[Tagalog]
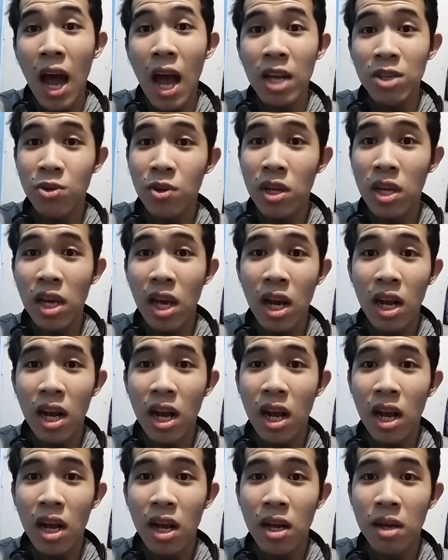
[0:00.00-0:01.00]
Actually,
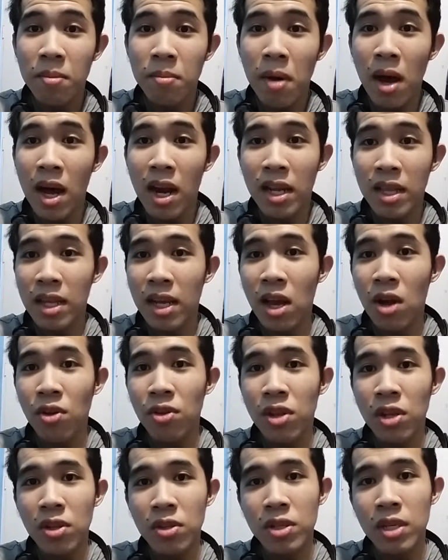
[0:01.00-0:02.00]
hanggang makarating ako
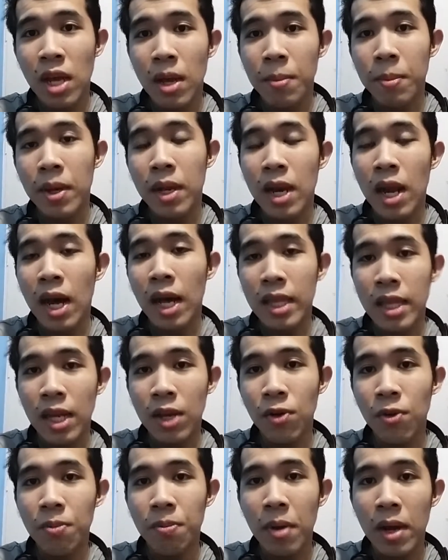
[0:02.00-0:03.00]
dito sa amin,
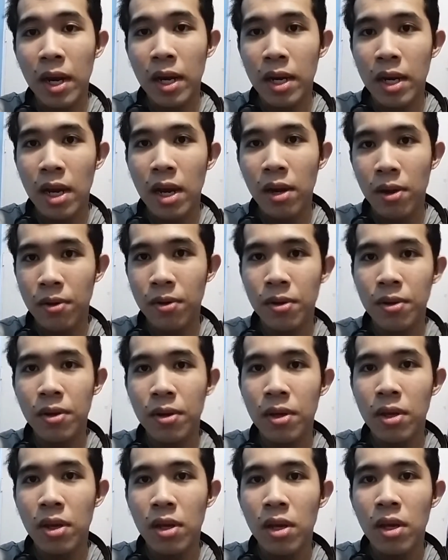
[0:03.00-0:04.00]
nakatayo pa rin ako.
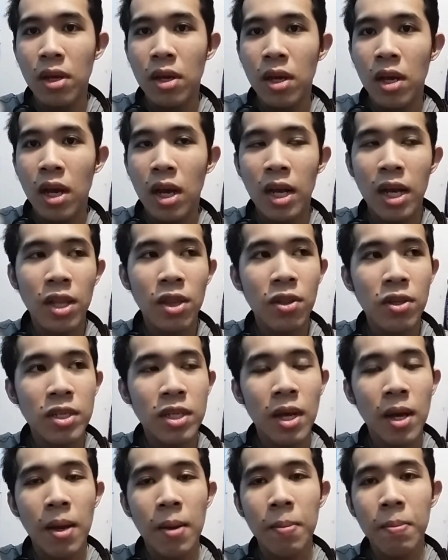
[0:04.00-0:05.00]
Ang ganda
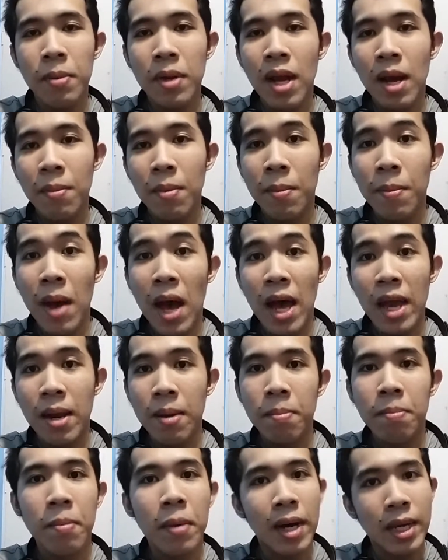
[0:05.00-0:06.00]
sa pinakababaan
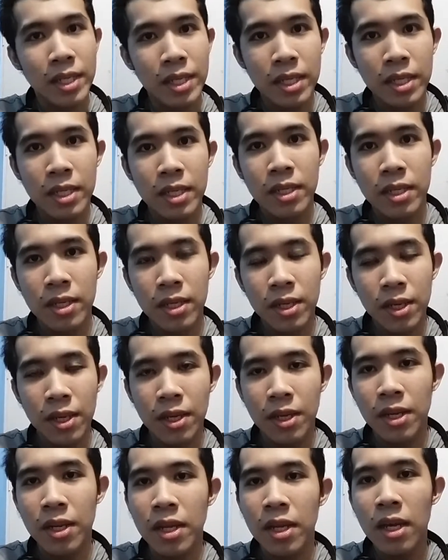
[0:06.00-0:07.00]
ng bus.
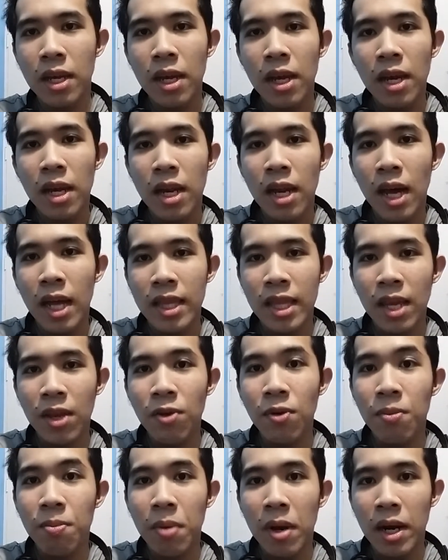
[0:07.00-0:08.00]
Yan.
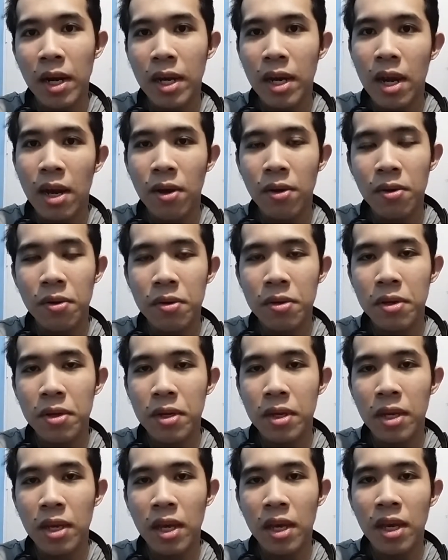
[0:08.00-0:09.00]
Nakatayo pa rin ako.
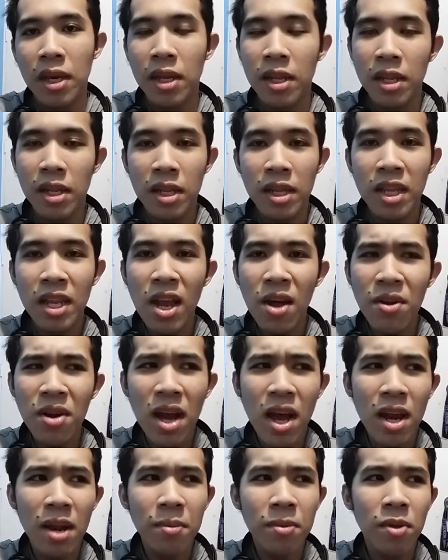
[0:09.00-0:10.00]
And hindi na ako
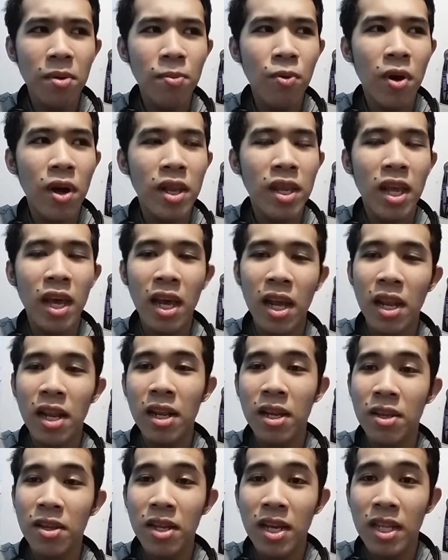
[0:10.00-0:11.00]
nakaharap ng puan dahil
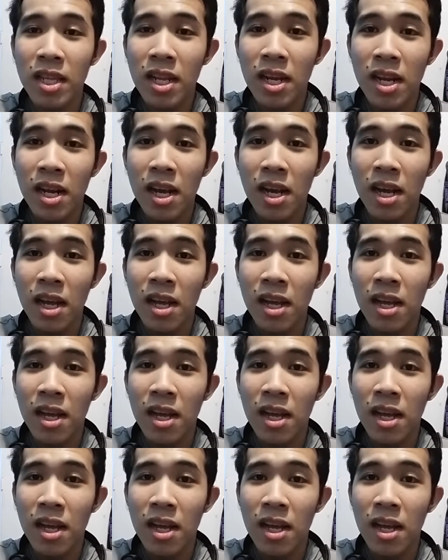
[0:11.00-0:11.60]
hinga talaga.